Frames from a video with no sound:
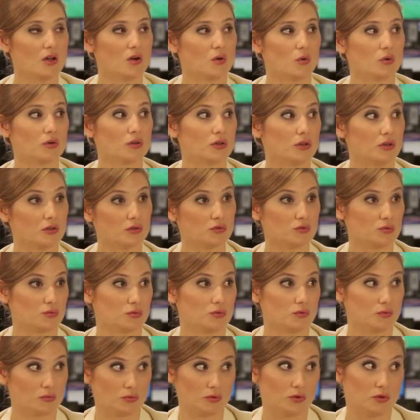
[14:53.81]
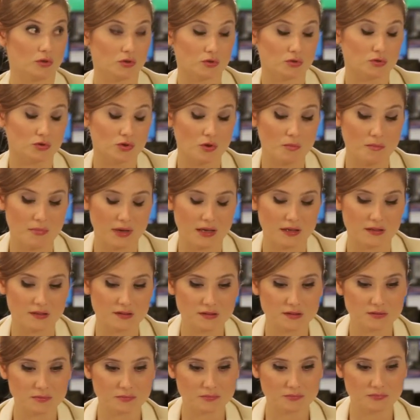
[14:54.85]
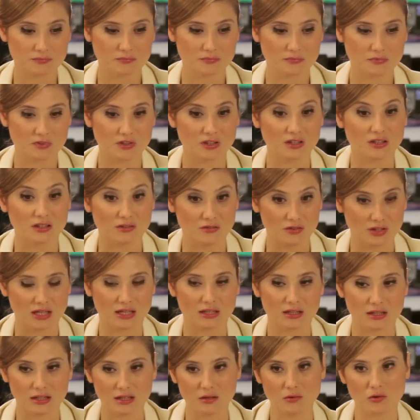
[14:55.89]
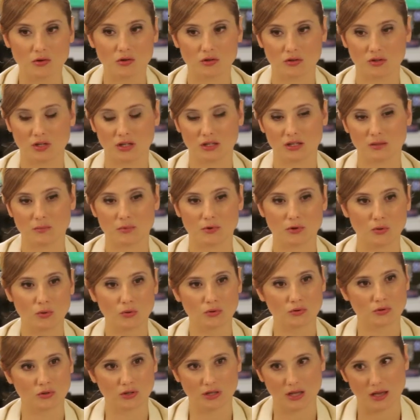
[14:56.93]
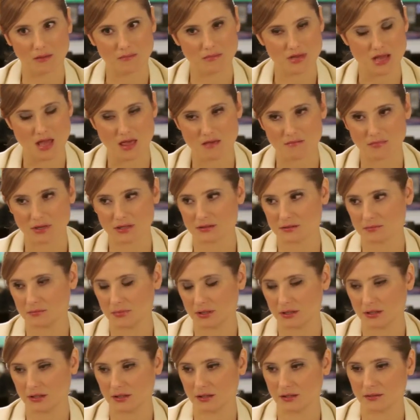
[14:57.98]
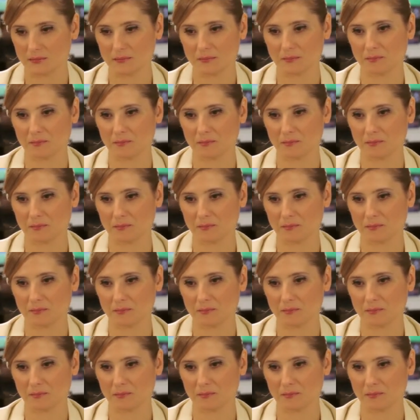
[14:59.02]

Uno de los, uno de los usos más significativos de este producto y que a mí además me...